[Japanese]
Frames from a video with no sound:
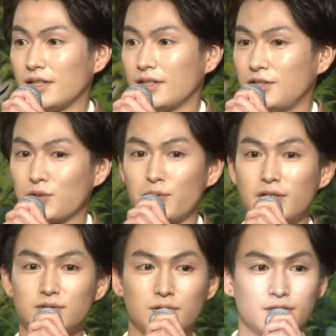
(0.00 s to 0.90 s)
えー、離婚
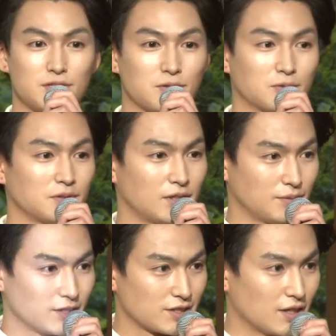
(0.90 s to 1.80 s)
役を演じることにな
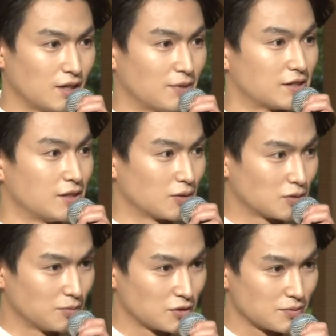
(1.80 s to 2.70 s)
りました松田
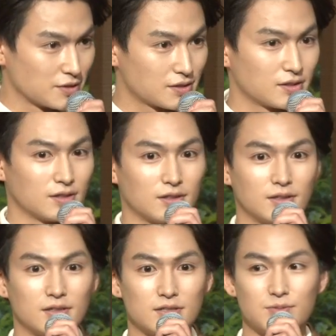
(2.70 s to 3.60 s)
亮と申します
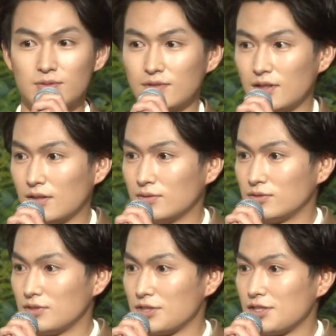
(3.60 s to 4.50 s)
えー、自分は
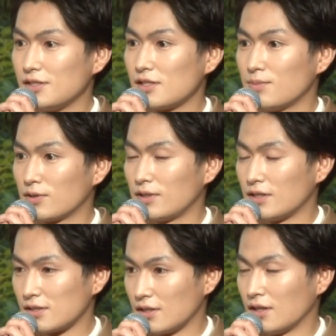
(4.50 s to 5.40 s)
本当に新参者で
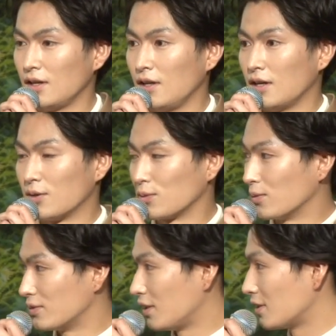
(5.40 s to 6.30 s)
ですねあの
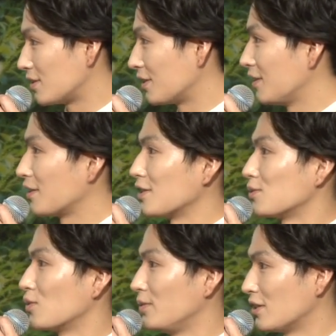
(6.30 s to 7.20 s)
こんな素敵な
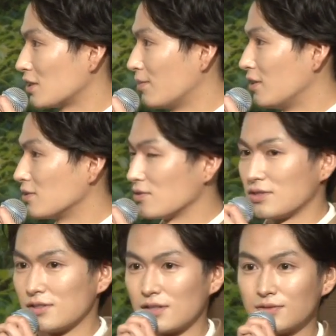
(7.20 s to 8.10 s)
キャストの皆様そ
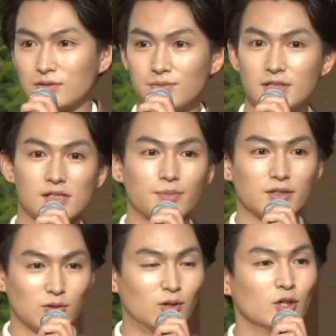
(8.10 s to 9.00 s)
してスタッフの皆
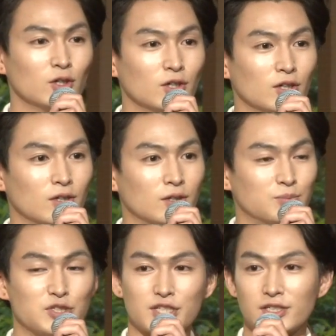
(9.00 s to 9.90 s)
様と
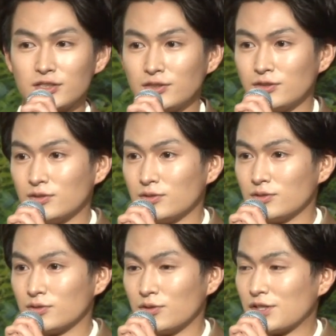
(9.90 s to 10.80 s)
ミュージカル
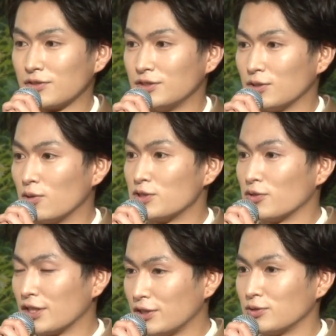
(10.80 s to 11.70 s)
という作品でご一
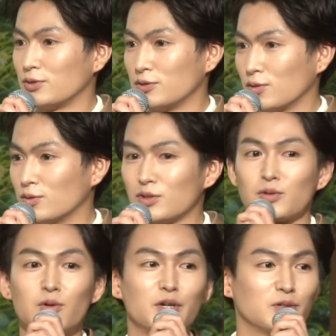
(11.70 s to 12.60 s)
緒できるというのを本当
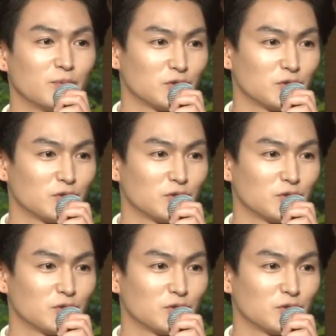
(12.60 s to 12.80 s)
に光栄に